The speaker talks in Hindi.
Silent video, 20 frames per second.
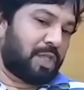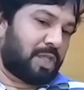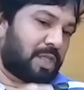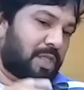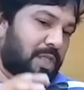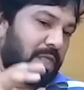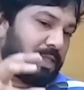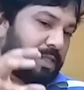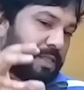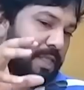
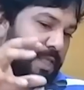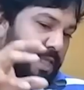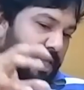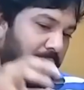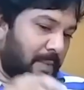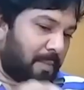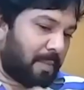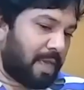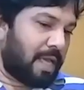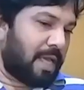तो
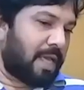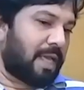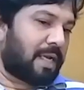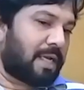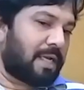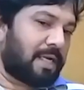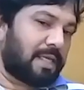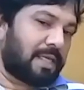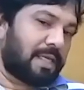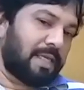जितना माया एक
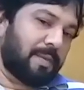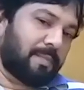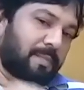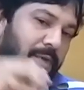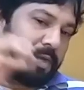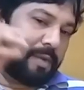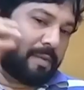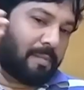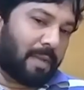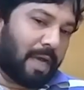लड़की
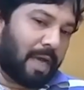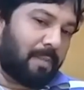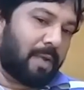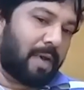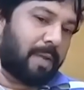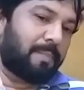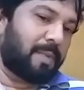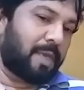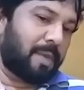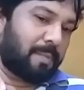अपन माँ
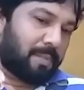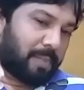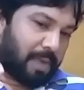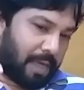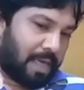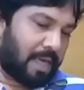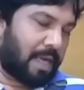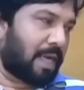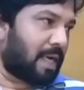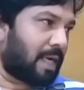बाप के
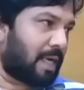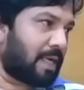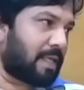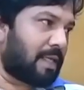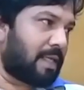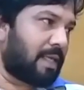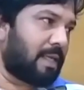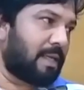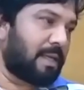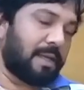घर ला
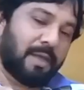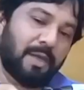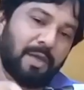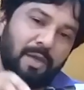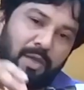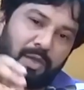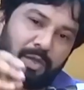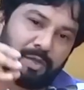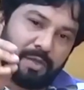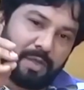करते हम्म।
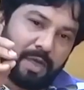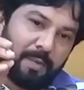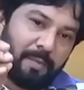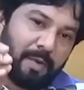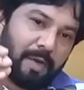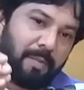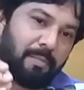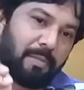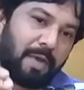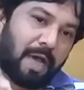
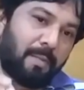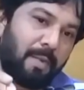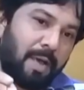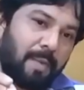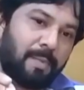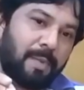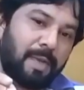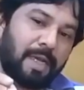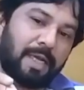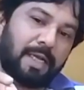अपन माँ
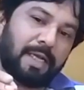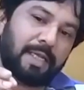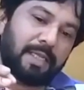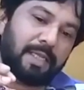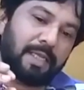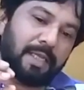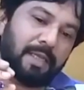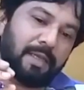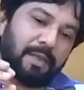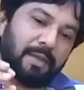बाप ला करते